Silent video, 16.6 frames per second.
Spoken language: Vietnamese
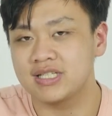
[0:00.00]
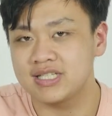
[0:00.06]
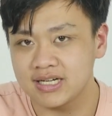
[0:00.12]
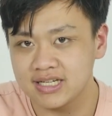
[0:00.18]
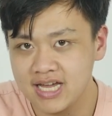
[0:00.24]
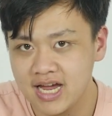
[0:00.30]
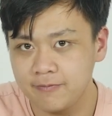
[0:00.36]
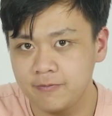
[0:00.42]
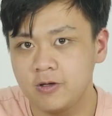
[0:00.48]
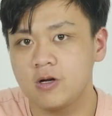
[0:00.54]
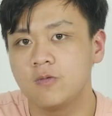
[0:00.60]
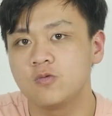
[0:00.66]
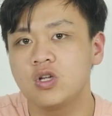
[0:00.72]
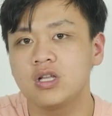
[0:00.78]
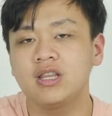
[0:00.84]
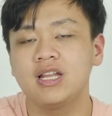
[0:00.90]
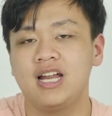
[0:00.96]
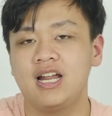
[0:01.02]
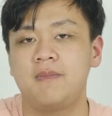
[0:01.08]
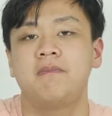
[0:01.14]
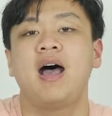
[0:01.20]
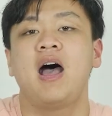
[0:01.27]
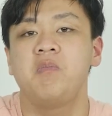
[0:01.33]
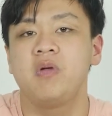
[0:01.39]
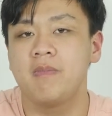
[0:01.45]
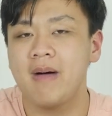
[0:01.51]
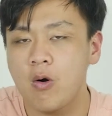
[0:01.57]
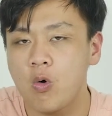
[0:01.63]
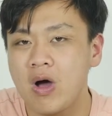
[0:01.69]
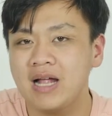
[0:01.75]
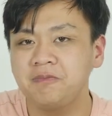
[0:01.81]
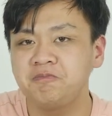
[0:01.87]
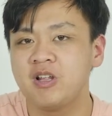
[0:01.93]
sạc nhanh với công suất đấy là ba mươi ba
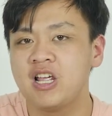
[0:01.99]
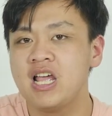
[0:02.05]
oát.